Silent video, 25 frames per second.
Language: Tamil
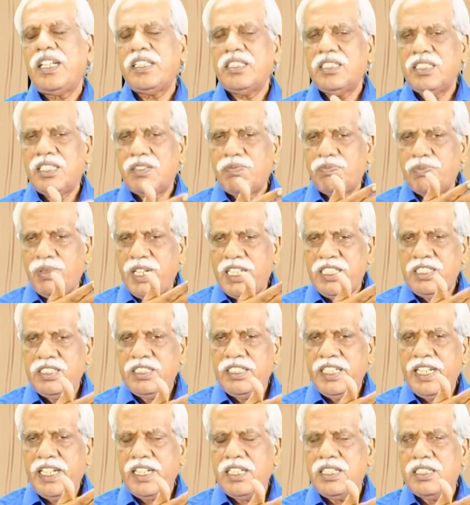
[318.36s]
அந்த
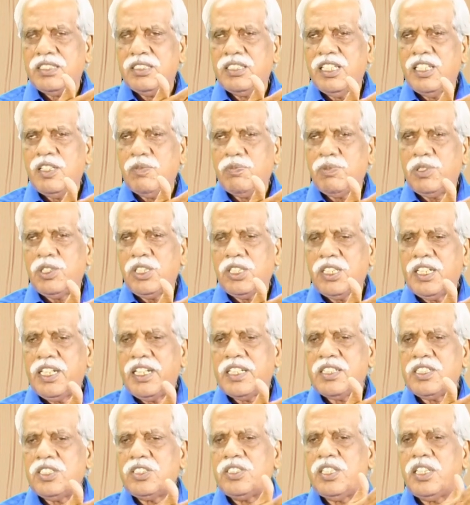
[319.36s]
பசியை தீர்ப்பதற்கு
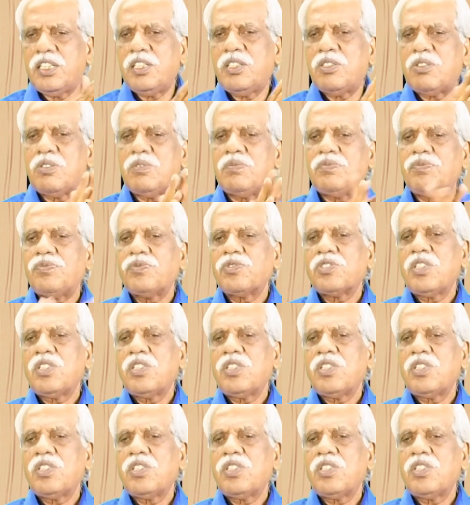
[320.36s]
என்ன செய்கிறோம்